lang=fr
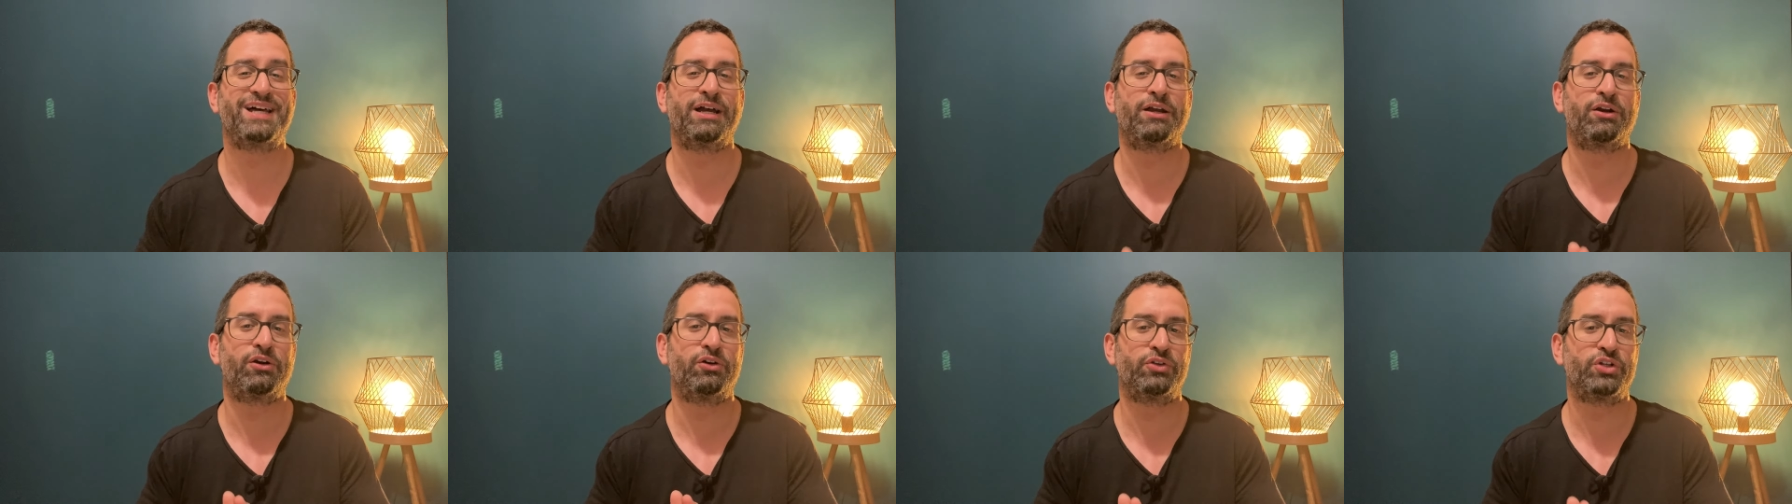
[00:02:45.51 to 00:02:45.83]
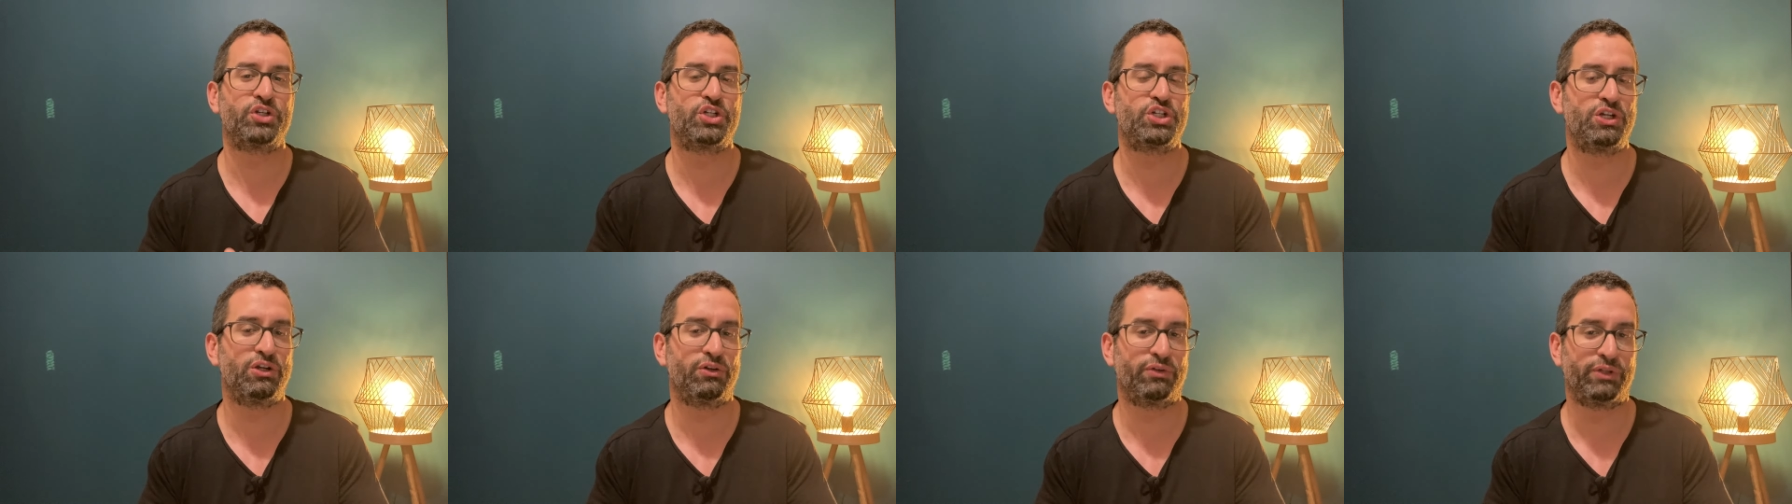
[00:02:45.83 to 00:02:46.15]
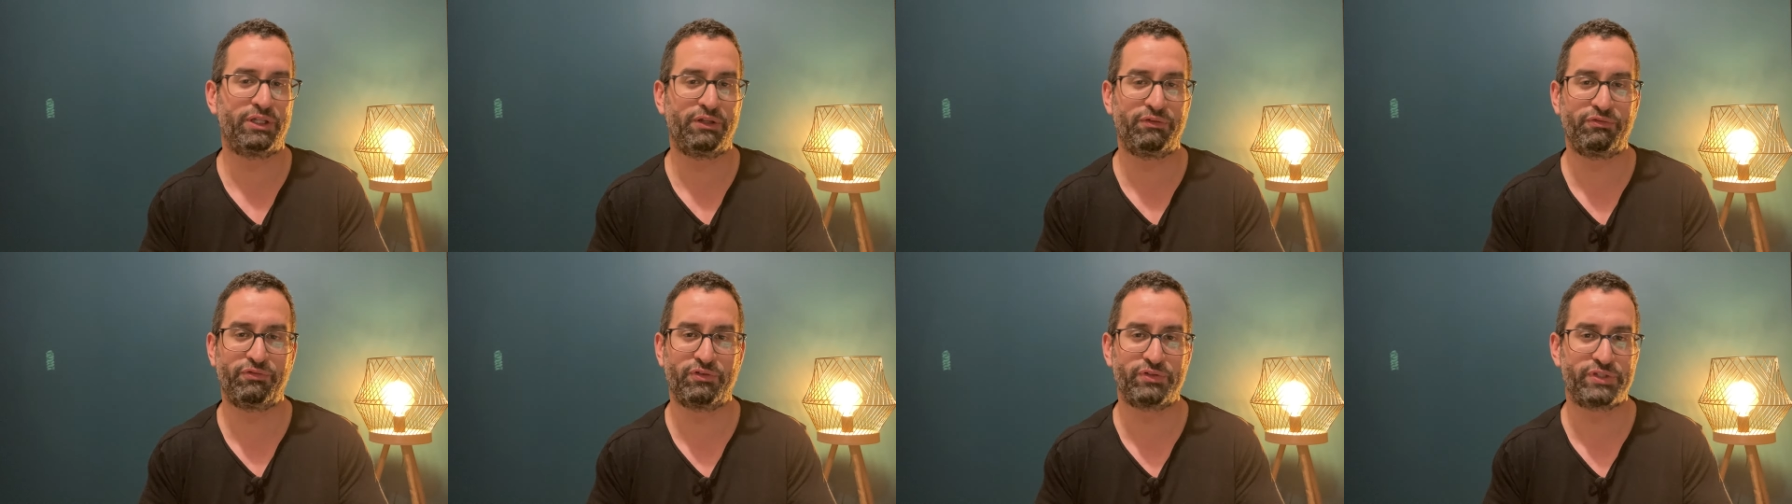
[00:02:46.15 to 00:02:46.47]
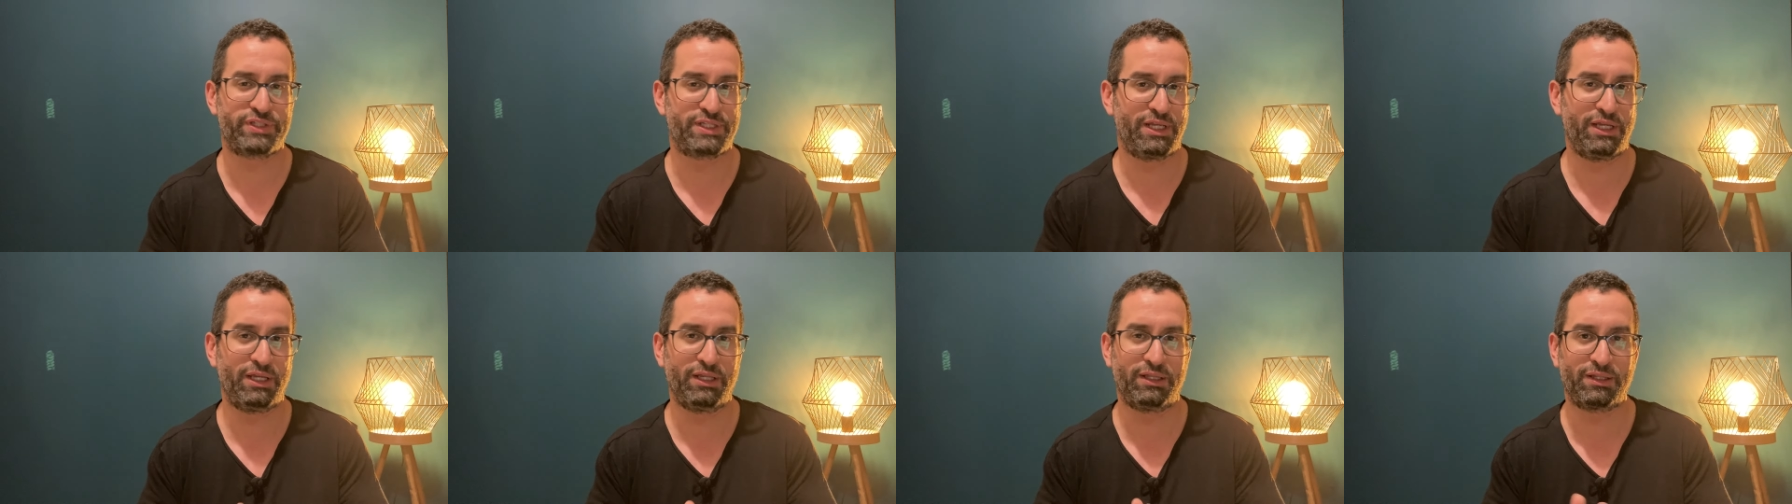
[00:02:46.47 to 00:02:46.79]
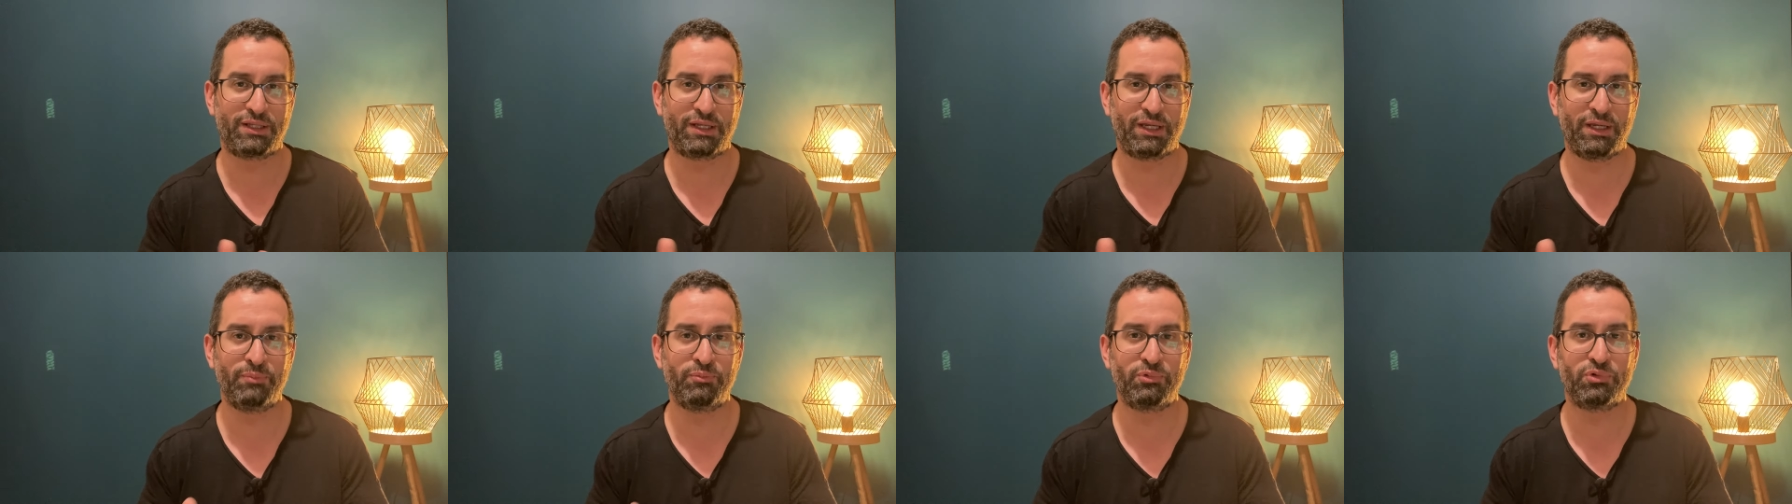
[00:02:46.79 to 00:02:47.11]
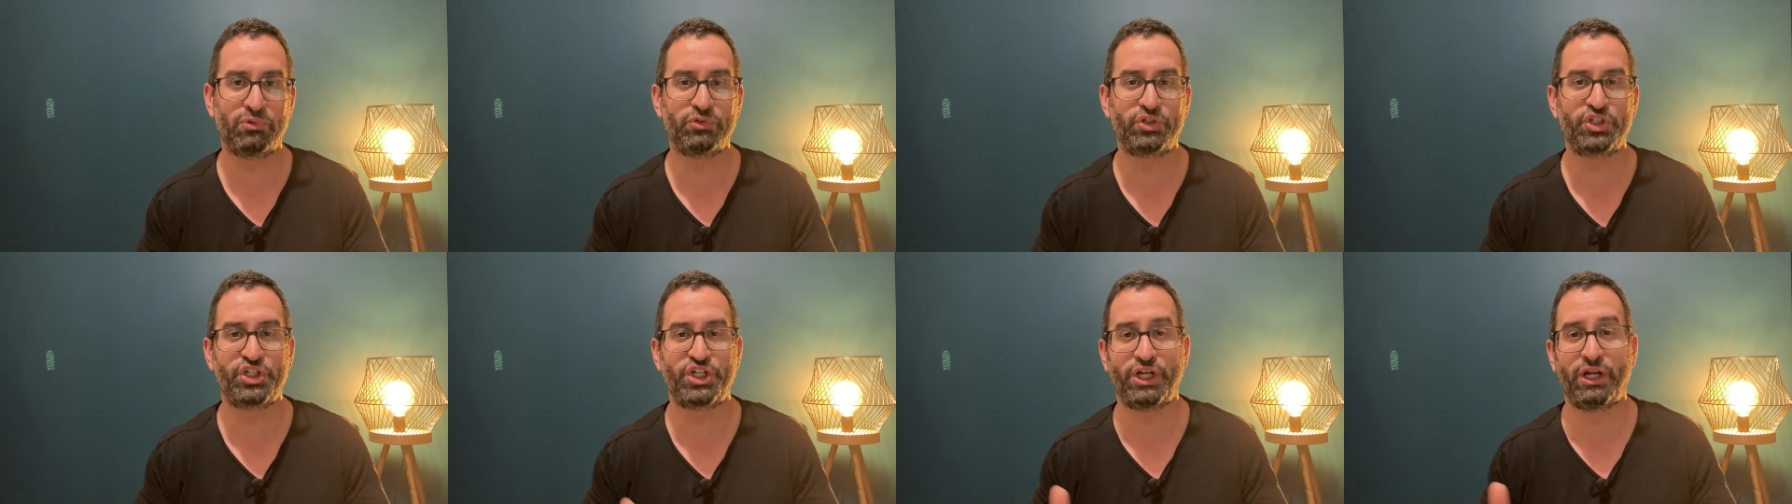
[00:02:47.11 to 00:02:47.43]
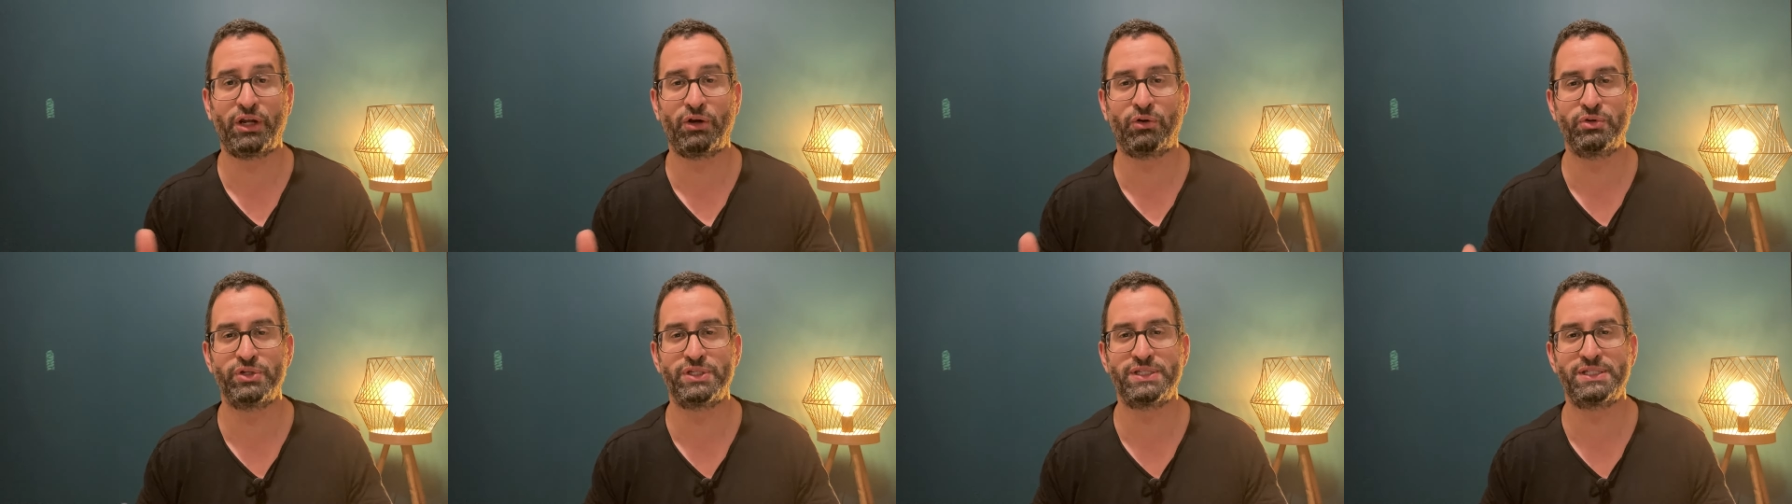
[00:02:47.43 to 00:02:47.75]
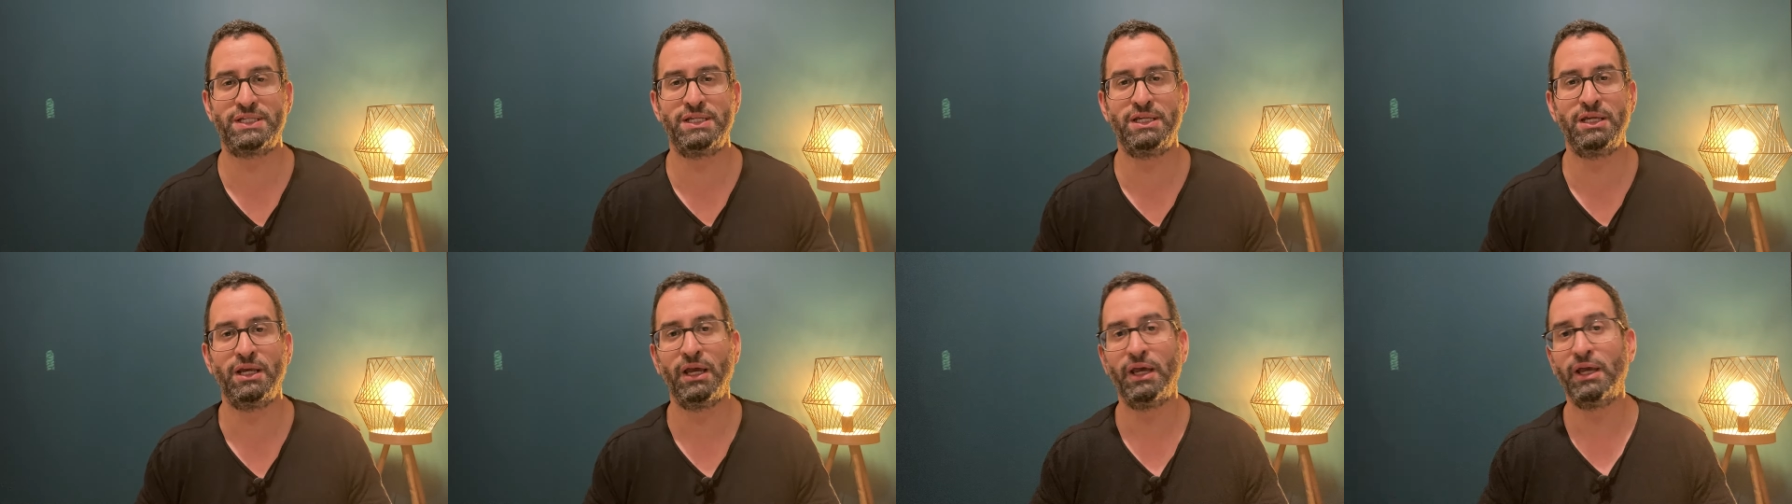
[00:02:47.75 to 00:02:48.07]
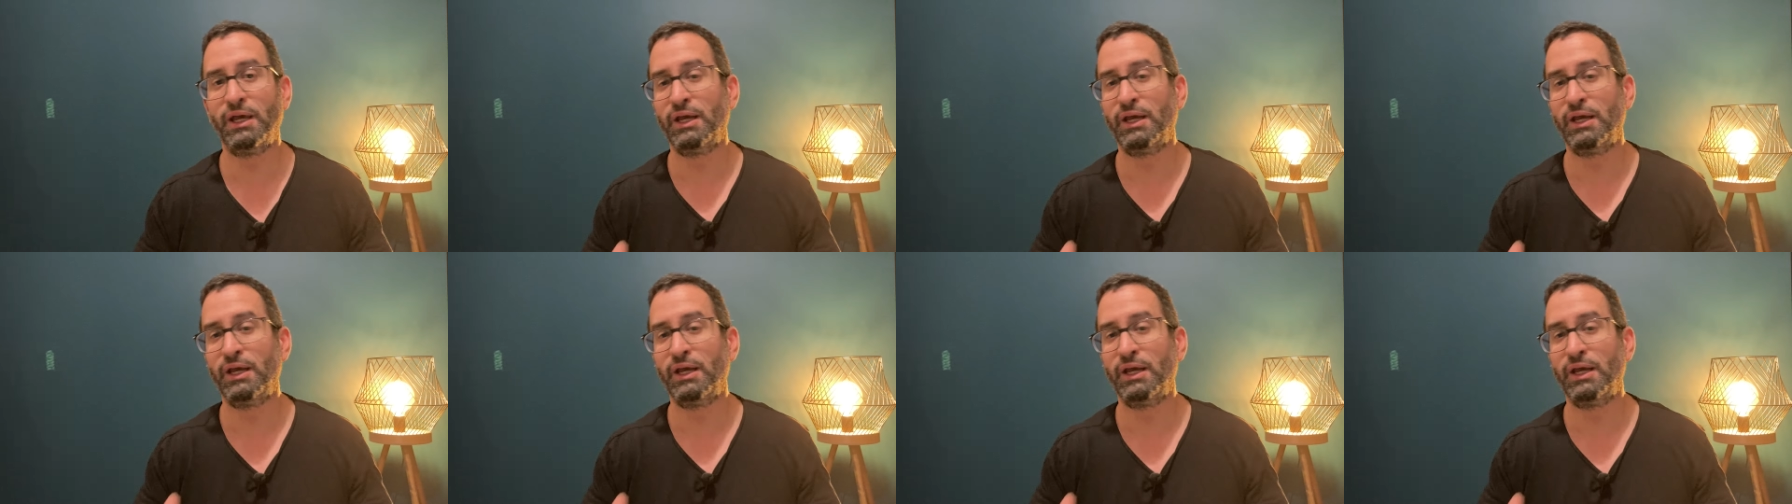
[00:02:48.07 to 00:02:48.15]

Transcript: Akanji en défense est très bon. Cher aussi.